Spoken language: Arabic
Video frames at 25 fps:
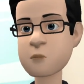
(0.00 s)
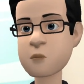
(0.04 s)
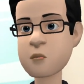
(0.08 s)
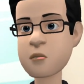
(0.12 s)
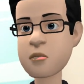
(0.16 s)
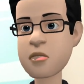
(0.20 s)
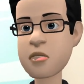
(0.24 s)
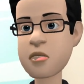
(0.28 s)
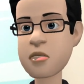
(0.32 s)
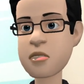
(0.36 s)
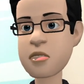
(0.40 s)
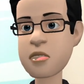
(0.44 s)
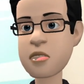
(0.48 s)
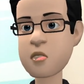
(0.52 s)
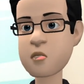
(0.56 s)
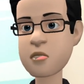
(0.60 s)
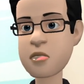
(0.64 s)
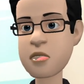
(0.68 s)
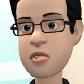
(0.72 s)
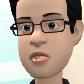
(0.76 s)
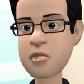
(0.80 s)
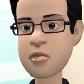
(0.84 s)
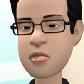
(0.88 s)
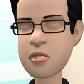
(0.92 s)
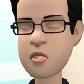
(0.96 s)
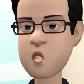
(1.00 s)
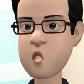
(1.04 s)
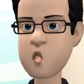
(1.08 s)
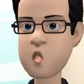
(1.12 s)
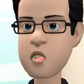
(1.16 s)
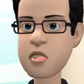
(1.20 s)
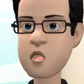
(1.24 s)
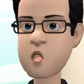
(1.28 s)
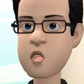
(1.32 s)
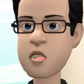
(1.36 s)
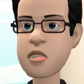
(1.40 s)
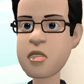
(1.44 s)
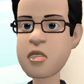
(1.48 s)
مع تمنياتي لكم
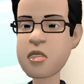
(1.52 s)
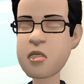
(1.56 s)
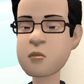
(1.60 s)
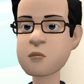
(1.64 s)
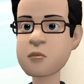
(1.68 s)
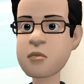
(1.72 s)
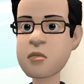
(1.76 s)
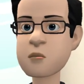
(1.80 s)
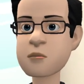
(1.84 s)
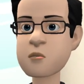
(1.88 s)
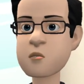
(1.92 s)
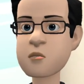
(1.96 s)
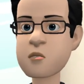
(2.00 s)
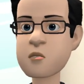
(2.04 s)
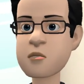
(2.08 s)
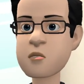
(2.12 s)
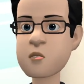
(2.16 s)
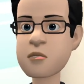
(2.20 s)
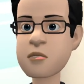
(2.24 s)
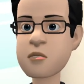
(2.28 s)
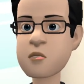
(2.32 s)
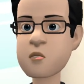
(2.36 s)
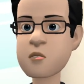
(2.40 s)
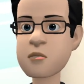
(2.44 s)
بدوام الصحة